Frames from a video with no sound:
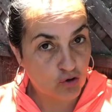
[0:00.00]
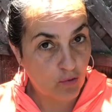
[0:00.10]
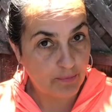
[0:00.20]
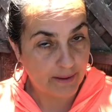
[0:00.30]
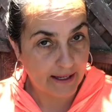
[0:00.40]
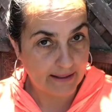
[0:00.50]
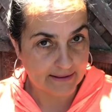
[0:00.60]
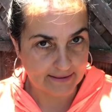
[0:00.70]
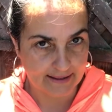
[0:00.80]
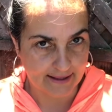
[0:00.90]
de comprar
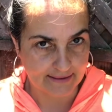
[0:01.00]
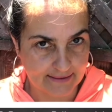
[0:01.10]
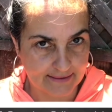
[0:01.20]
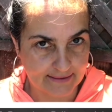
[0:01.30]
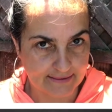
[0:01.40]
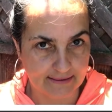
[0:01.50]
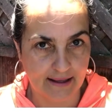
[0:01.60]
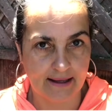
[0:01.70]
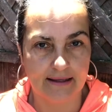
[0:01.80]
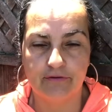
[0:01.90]
as terras,
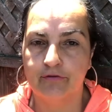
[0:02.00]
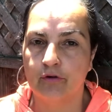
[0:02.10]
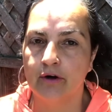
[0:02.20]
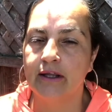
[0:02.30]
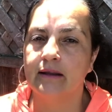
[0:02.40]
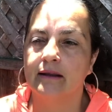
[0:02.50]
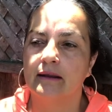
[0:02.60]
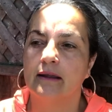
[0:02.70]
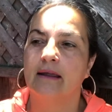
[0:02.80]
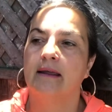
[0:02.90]
né? E foi
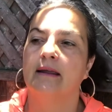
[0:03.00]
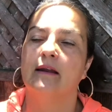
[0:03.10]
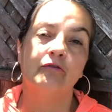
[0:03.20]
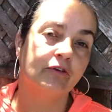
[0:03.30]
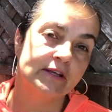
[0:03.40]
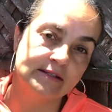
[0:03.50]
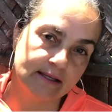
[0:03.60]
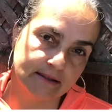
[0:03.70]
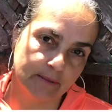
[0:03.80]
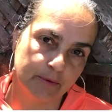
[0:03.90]
é, não foi
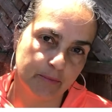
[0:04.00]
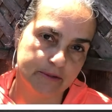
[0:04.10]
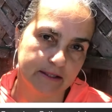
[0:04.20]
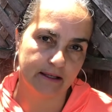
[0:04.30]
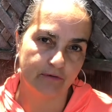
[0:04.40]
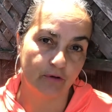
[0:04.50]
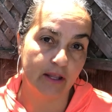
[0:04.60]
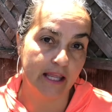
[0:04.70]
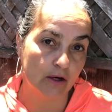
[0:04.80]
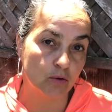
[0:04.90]
aceita, a proposta dele foi
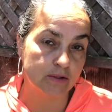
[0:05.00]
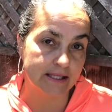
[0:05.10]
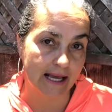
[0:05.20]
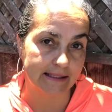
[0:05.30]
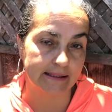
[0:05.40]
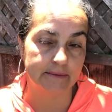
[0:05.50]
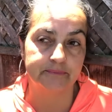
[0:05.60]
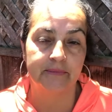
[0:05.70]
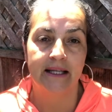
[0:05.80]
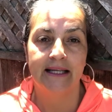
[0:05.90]
recusada.
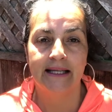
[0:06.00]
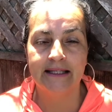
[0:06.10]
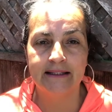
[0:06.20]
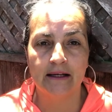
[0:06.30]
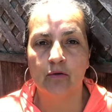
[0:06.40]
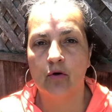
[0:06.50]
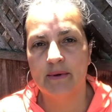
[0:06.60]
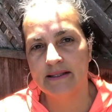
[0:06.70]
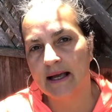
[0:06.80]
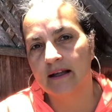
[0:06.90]
Então
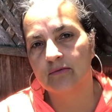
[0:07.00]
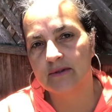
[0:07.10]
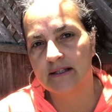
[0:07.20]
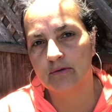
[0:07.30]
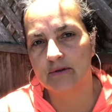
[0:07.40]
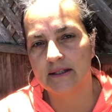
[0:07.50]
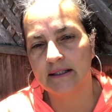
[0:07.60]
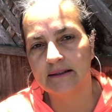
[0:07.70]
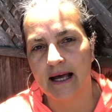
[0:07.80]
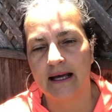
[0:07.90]
começaram-se os
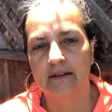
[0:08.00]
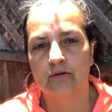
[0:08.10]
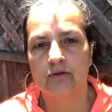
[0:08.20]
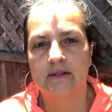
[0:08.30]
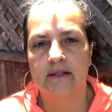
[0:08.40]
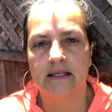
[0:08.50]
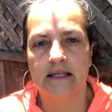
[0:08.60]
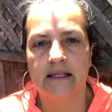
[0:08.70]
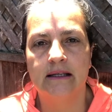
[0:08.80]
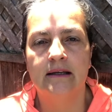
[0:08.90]
tratados
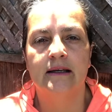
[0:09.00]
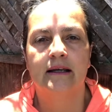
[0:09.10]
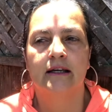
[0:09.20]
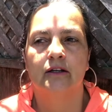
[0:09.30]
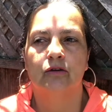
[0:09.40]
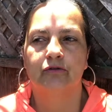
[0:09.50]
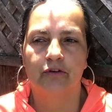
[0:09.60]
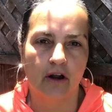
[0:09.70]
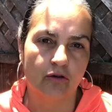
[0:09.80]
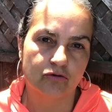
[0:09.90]
e no
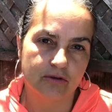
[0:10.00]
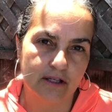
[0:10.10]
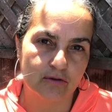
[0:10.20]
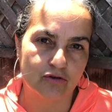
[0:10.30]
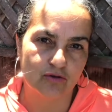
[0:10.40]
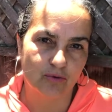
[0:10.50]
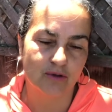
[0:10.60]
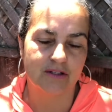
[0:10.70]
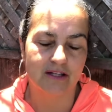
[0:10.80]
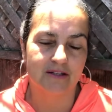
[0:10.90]
final dos anos de
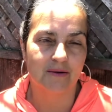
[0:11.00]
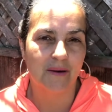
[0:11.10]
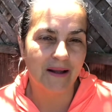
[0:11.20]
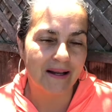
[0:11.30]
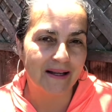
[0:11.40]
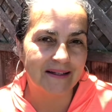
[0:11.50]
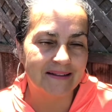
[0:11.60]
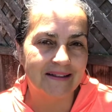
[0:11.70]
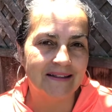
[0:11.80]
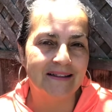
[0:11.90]

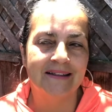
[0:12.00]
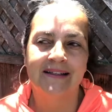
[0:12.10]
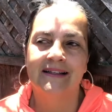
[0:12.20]
1840,